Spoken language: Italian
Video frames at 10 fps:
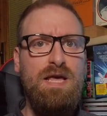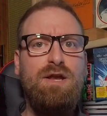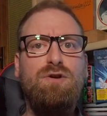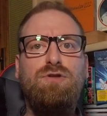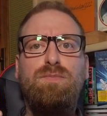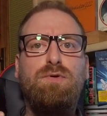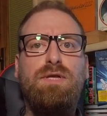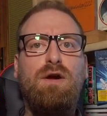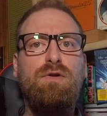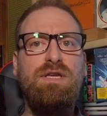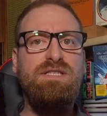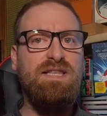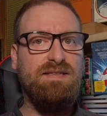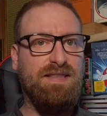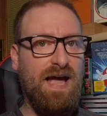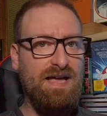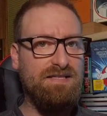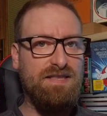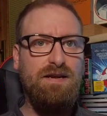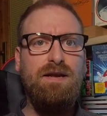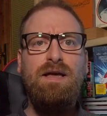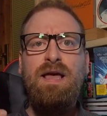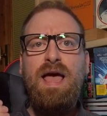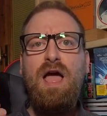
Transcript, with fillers: Il nostro protagonista, Dresden,